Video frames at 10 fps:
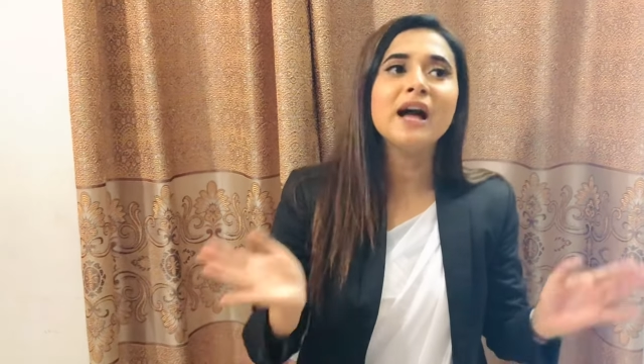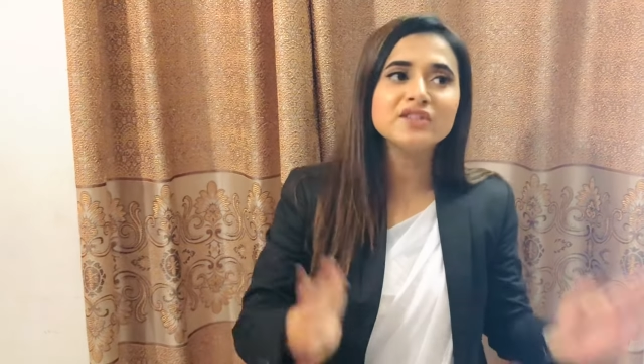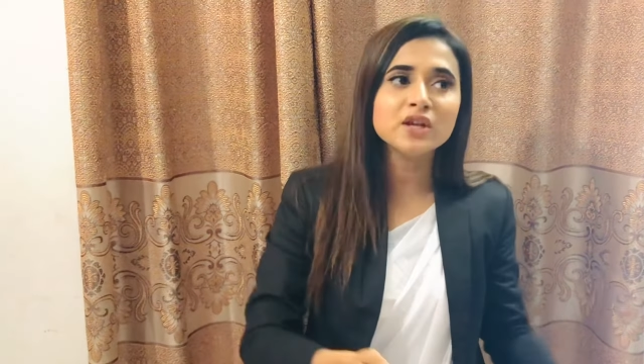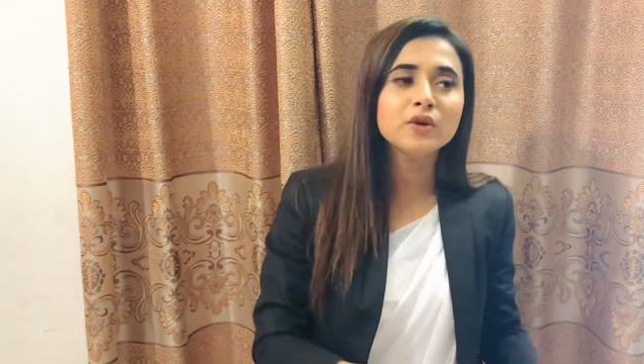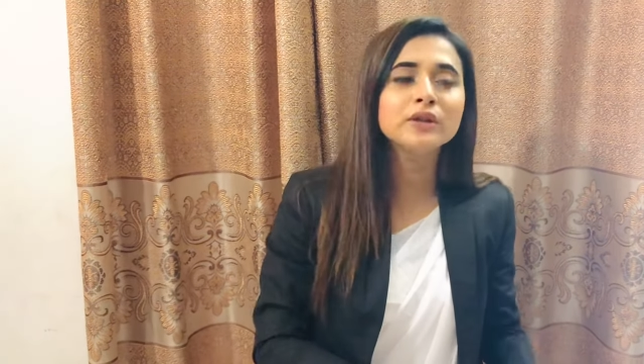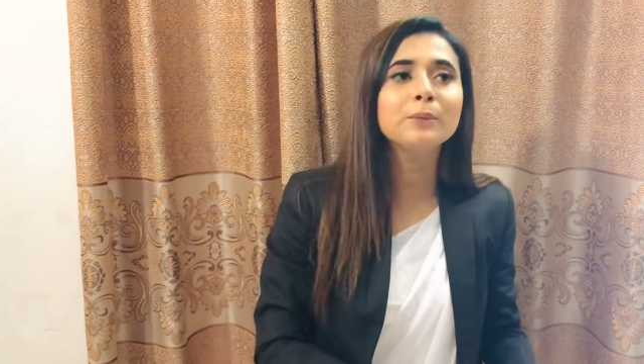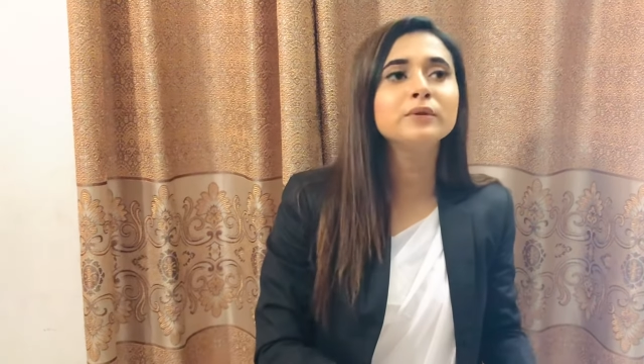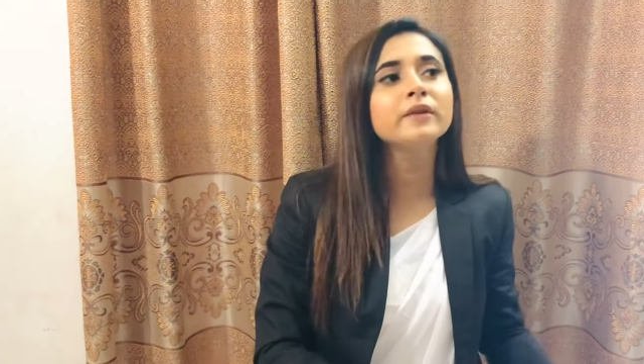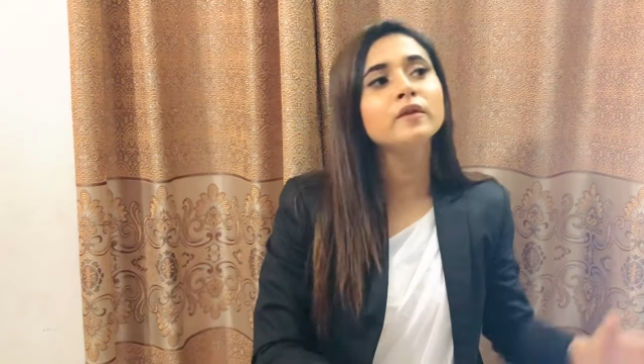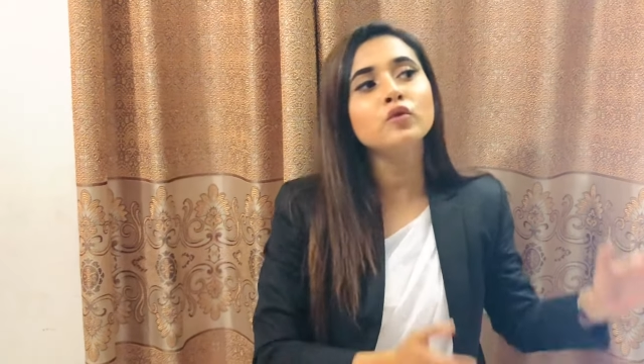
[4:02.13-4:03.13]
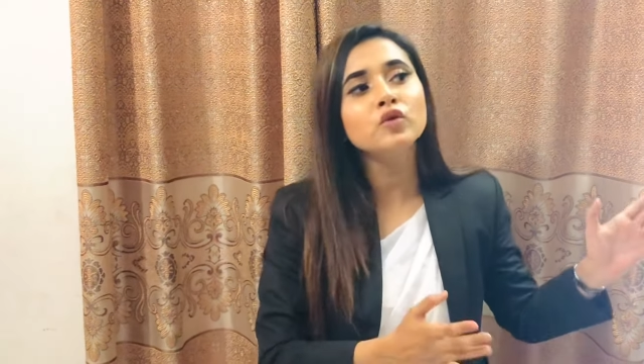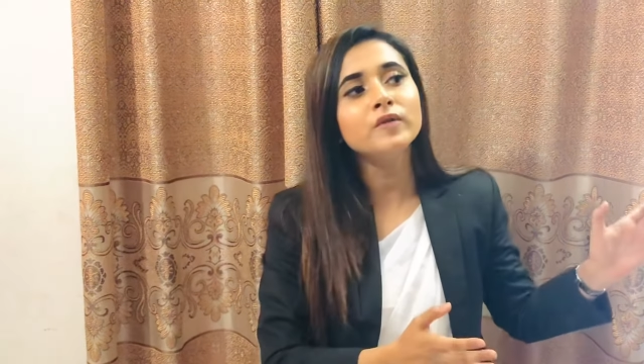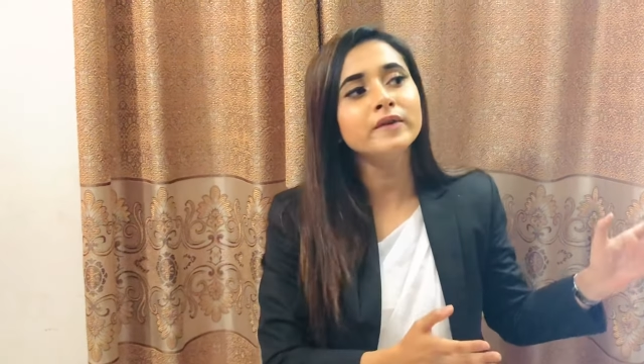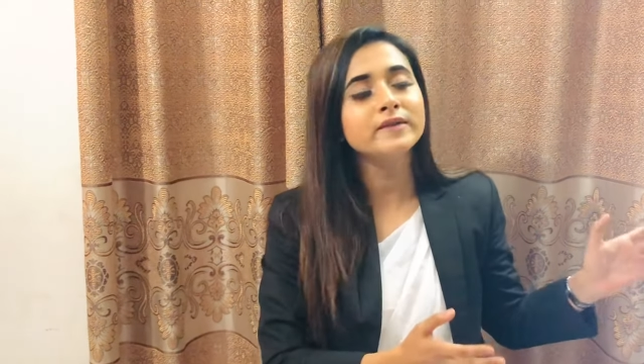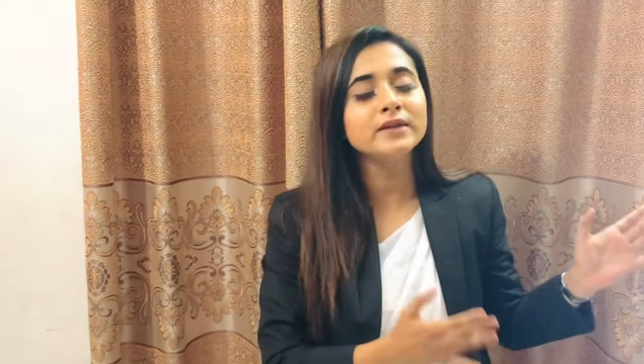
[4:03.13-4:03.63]
আশার কথা বলতেছেন অন্য
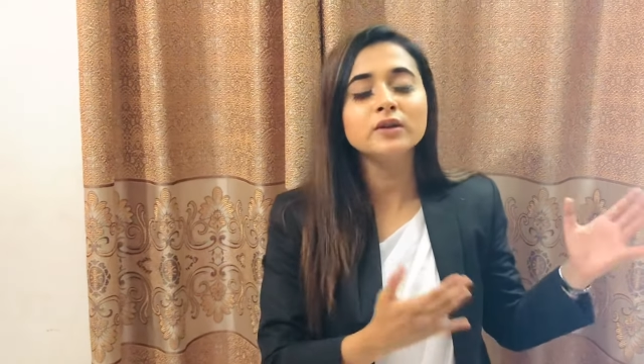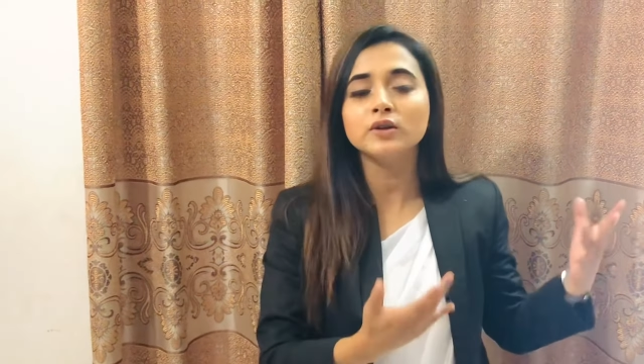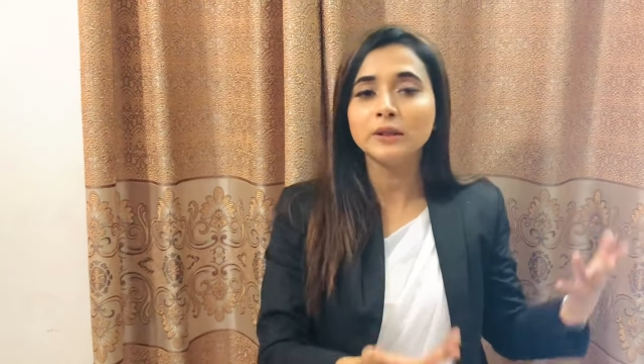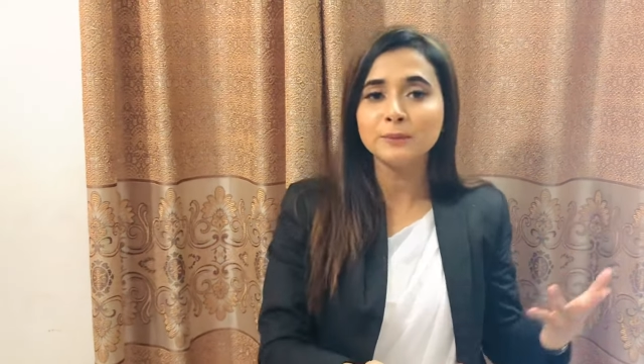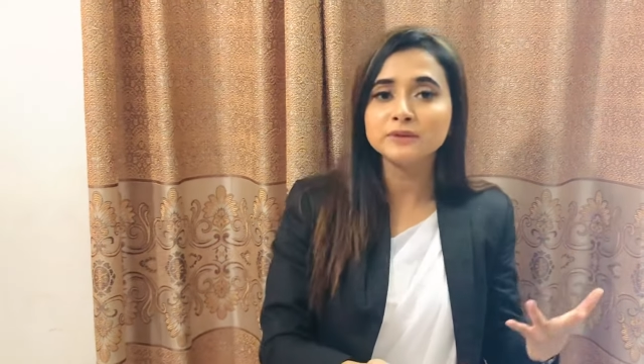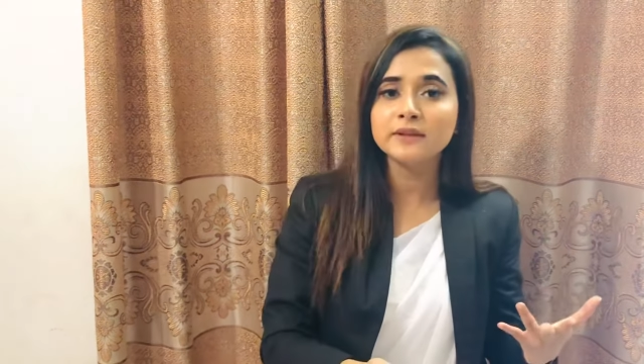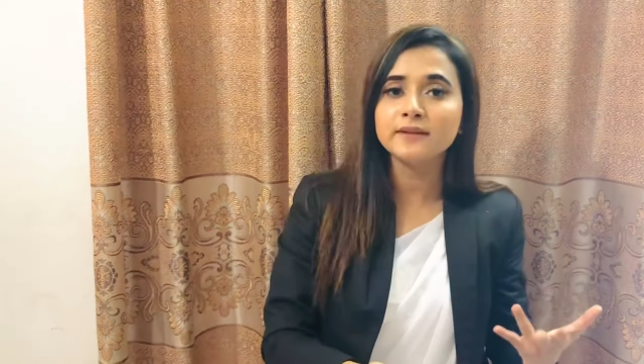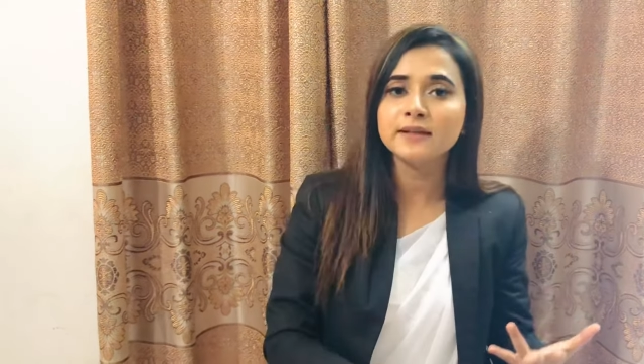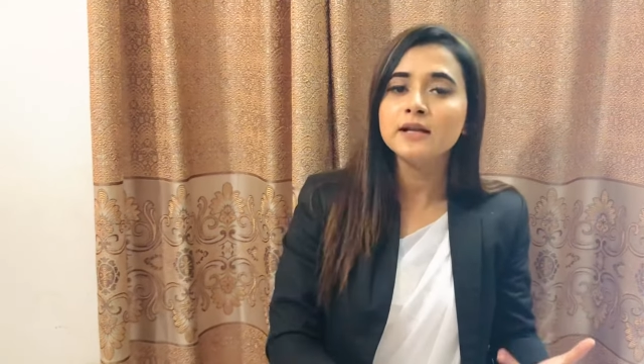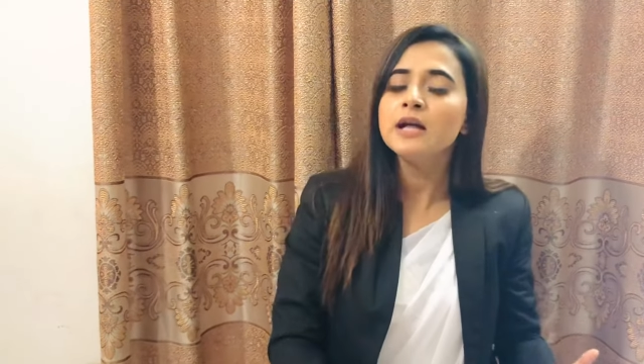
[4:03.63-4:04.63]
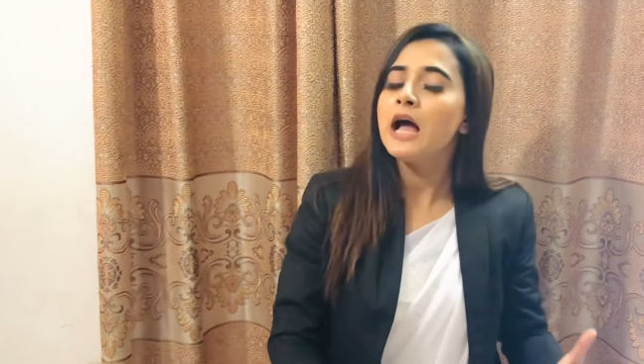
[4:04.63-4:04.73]
ভার্সিটির কথা বলতেছেন না